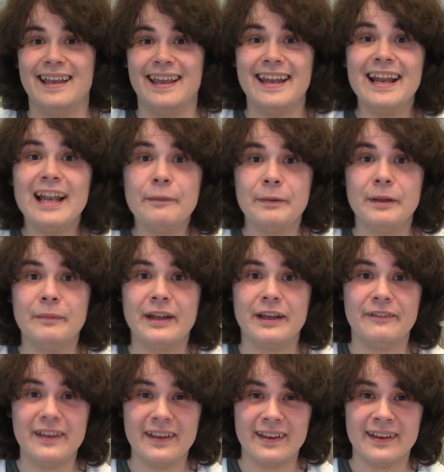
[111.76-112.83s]
Era la primera
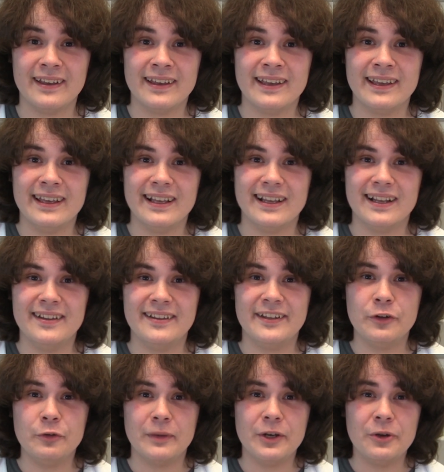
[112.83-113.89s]
vez que el
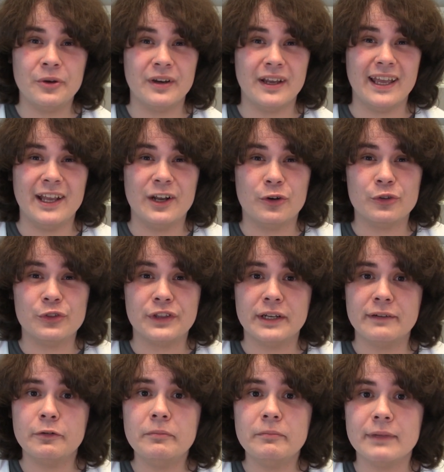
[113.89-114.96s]
ser humano
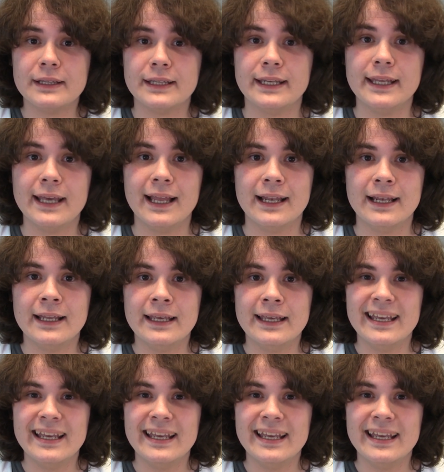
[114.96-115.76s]
encontraba un material